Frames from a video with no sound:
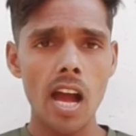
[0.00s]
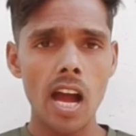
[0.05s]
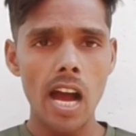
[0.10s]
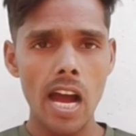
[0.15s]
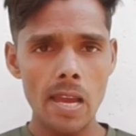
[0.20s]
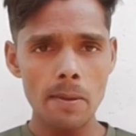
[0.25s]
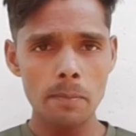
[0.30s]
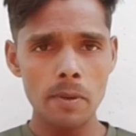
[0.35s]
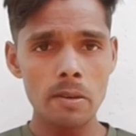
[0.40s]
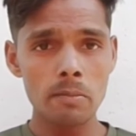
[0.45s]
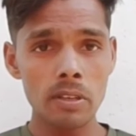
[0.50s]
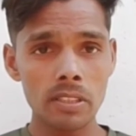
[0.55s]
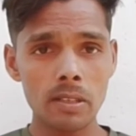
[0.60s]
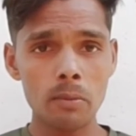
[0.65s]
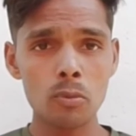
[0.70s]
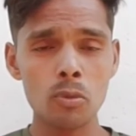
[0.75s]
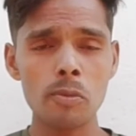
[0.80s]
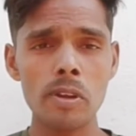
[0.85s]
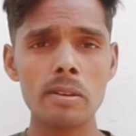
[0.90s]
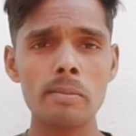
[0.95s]
हाय फ्रेंड
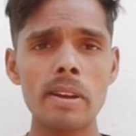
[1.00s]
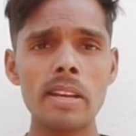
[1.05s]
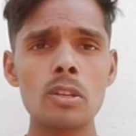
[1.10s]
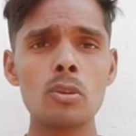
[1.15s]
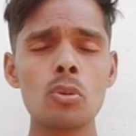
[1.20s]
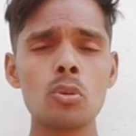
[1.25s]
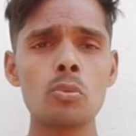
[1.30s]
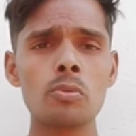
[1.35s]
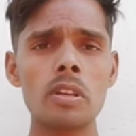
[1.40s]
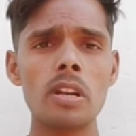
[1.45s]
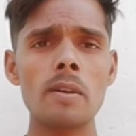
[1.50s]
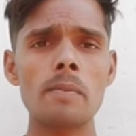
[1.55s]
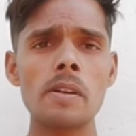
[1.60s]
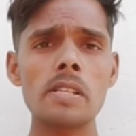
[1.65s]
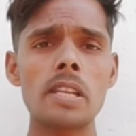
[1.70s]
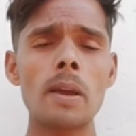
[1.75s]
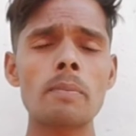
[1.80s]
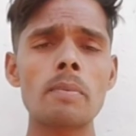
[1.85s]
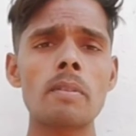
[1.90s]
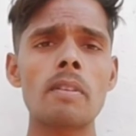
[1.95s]
वेलकम टू बैक माय यूट्यूब चैनल
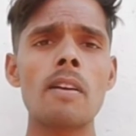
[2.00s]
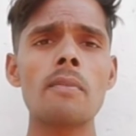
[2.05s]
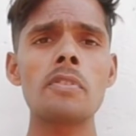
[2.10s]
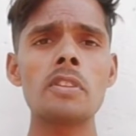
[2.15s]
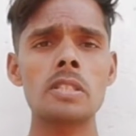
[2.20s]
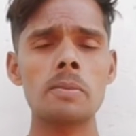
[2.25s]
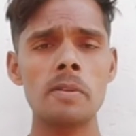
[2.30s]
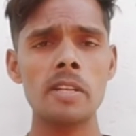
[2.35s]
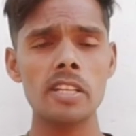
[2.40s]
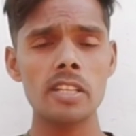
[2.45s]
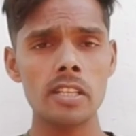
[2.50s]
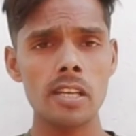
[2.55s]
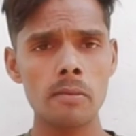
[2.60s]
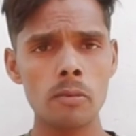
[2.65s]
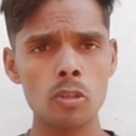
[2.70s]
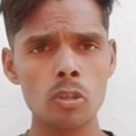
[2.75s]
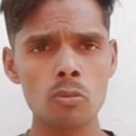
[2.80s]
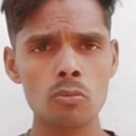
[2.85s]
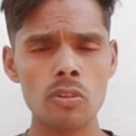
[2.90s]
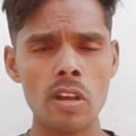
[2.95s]
फ्रेंड्स आप सबका फिर से मेरे एक नई
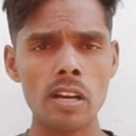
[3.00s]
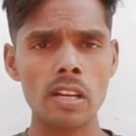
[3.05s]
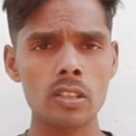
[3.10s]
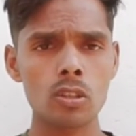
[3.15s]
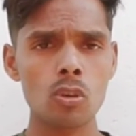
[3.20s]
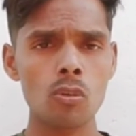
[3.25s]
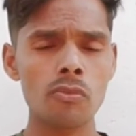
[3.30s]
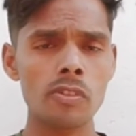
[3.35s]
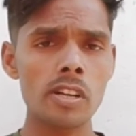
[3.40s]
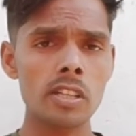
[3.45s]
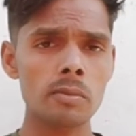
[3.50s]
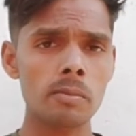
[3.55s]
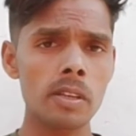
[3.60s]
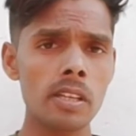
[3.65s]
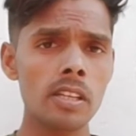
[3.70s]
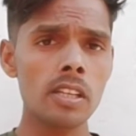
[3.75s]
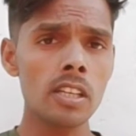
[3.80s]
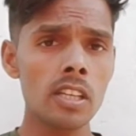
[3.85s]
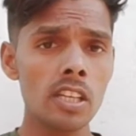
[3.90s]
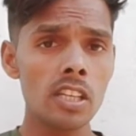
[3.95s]
वीडियो में स्वागत तो फ्रेंड्स
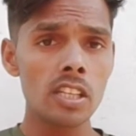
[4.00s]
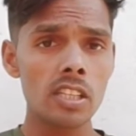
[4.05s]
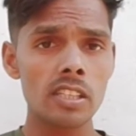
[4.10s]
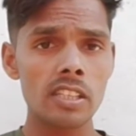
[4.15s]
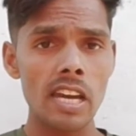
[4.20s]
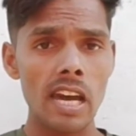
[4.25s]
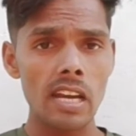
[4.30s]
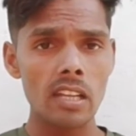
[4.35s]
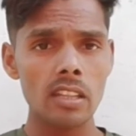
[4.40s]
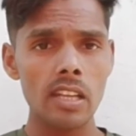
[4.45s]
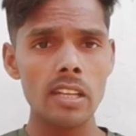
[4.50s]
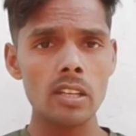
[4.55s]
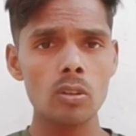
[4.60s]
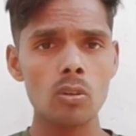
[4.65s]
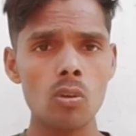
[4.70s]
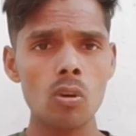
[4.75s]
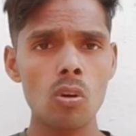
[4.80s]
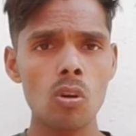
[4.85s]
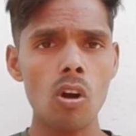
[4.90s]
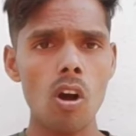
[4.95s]
मैं 11 तारीख
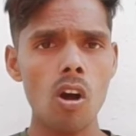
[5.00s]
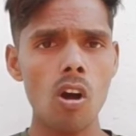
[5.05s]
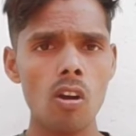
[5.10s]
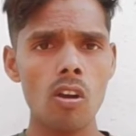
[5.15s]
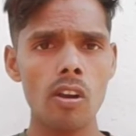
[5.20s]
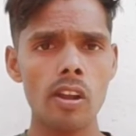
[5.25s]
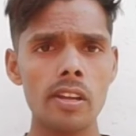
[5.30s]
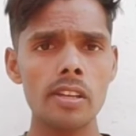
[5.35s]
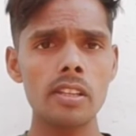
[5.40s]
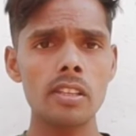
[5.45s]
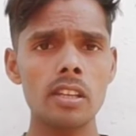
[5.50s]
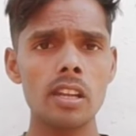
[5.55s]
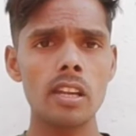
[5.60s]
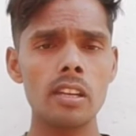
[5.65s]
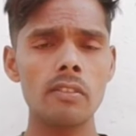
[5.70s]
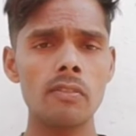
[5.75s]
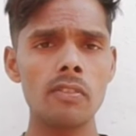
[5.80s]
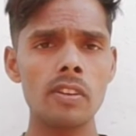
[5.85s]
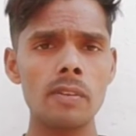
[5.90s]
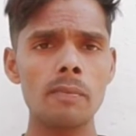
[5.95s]
को ऑनलाइन
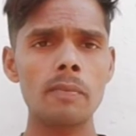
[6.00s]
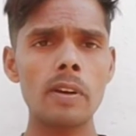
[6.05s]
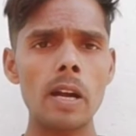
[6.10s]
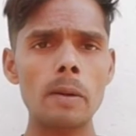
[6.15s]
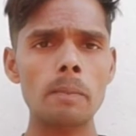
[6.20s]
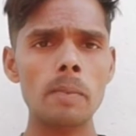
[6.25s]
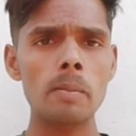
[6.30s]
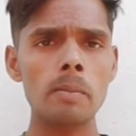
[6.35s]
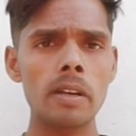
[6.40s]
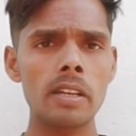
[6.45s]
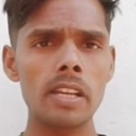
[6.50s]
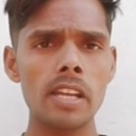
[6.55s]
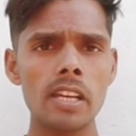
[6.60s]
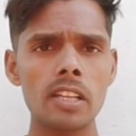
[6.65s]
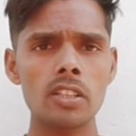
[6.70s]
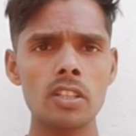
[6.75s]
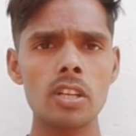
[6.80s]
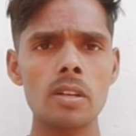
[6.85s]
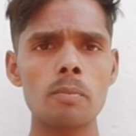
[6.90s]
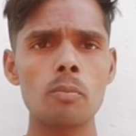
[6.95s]
यानी फ्लिपकार्ट मैंने
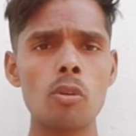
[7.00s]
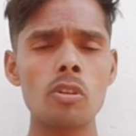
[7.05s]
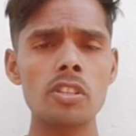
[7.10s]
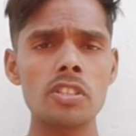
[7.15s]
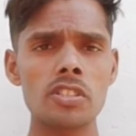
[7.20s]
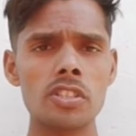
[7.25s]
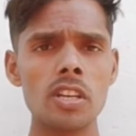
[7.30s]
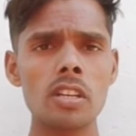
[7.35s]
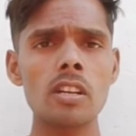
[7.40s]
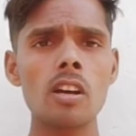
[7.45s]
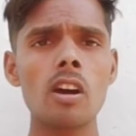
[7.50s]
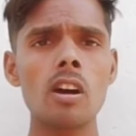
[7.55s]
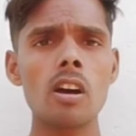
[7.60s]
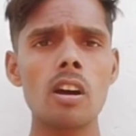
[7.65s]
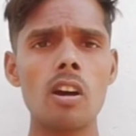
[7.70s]
एक ट्रिपोर्ट स्टैंड